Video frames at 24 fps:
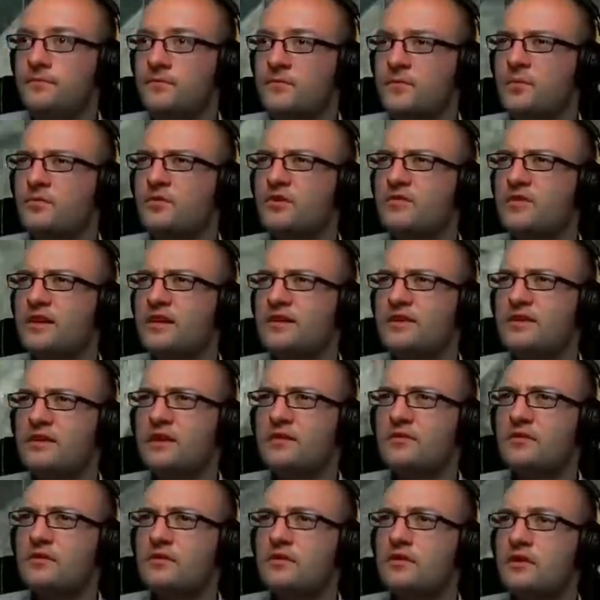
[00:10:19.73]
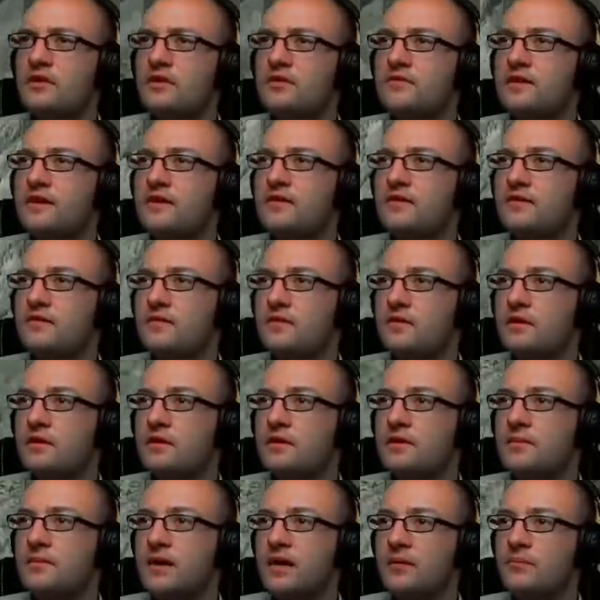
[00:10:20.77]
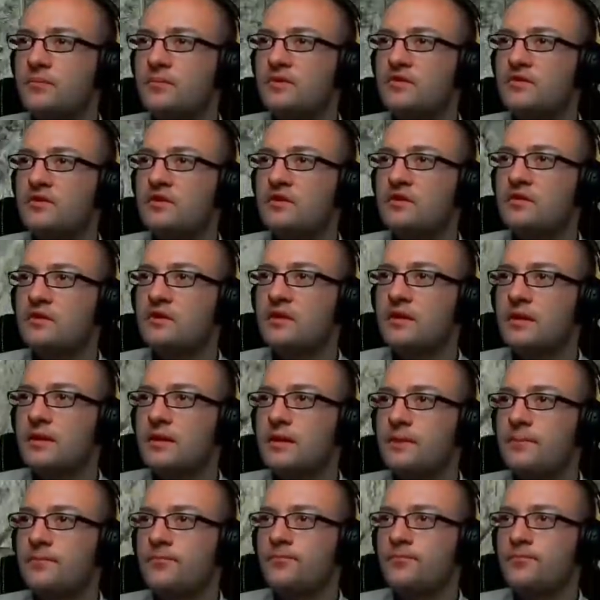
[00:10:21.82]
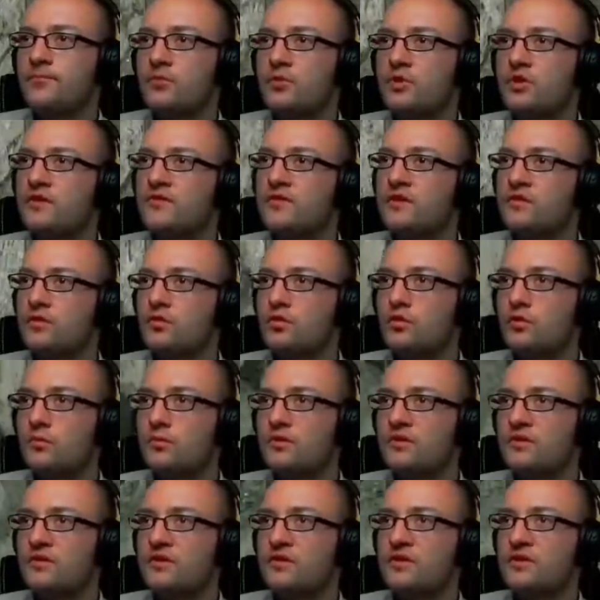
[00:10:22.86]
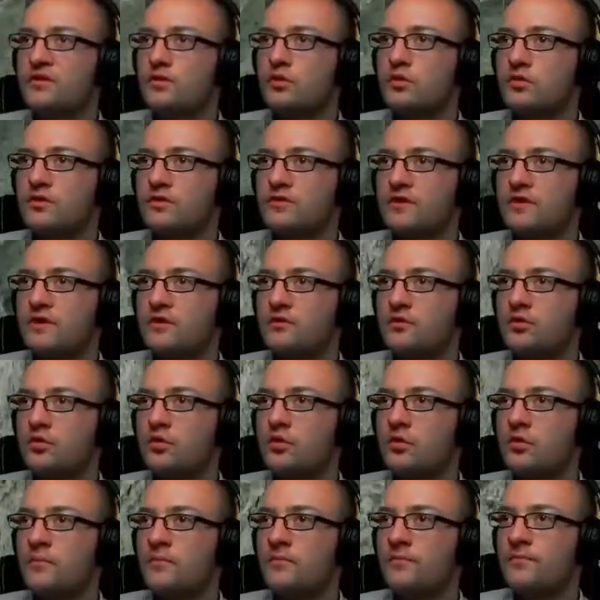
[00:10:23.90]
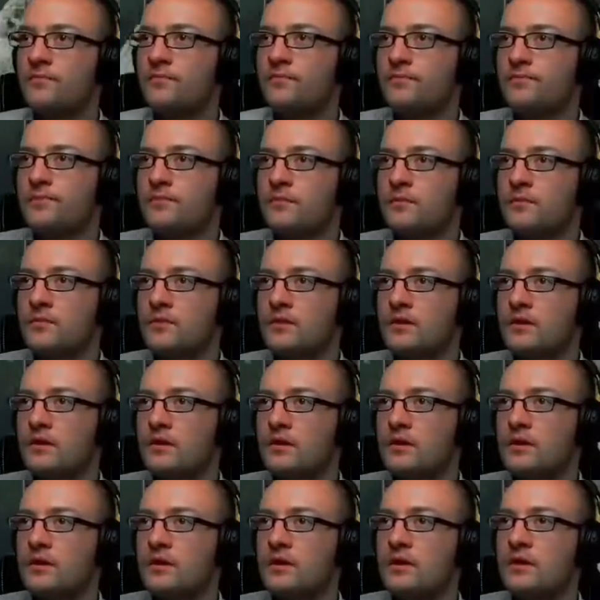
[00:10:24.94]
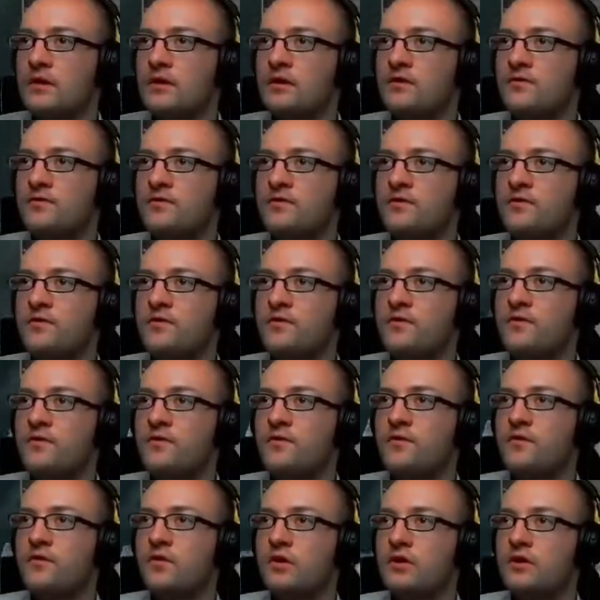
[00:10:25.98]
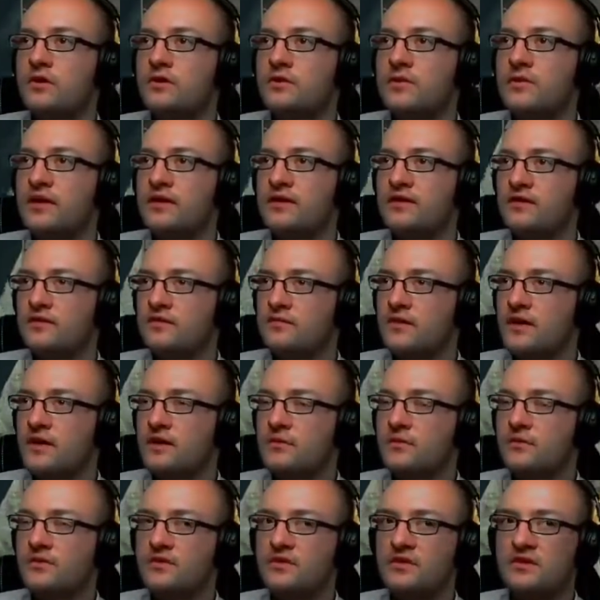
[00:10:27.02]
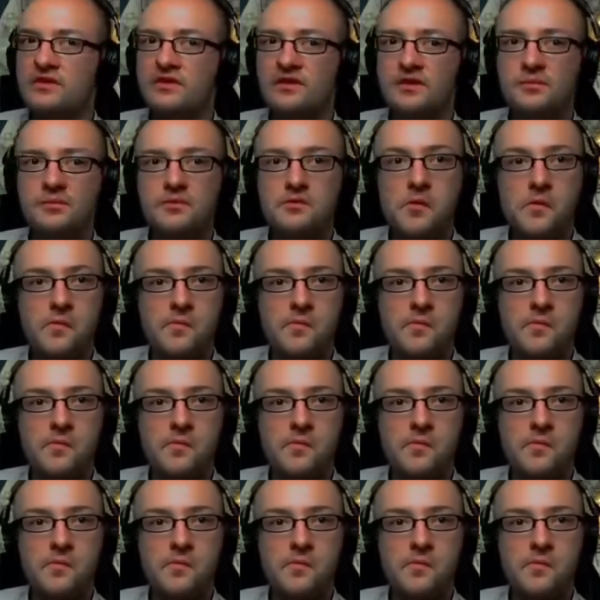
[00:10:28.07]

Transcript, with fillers: obwohl warte ich, also doch, ich werde es äh, machen, bis ich, oder versuchen, bis ich das rote Phantom äh, vor dem Henkerswagen besiegt habe.